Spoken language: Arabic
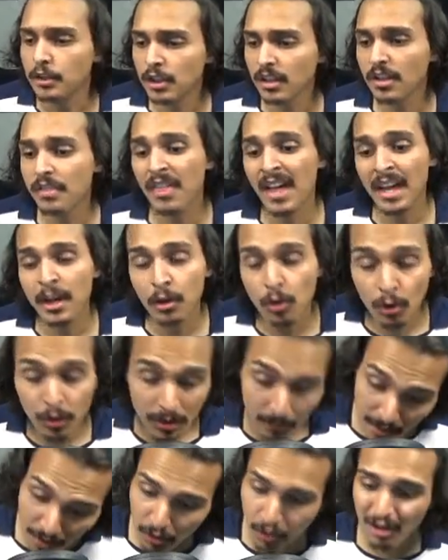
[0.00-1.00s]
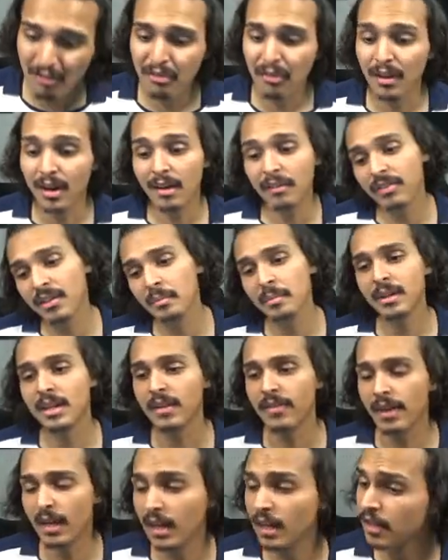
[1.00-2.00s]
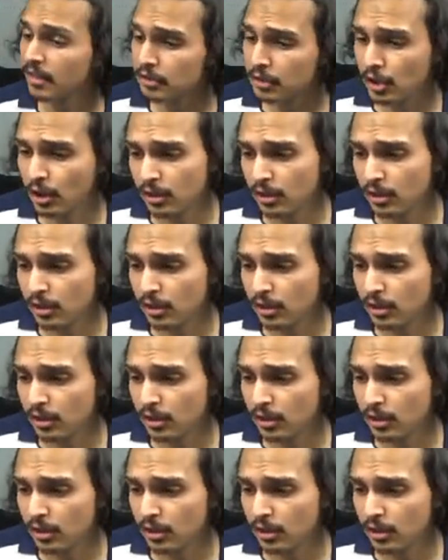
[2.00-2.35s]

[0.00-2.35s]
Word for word: الشوط الثاني يكون برضه افضل افضل من كذا يلا ليتس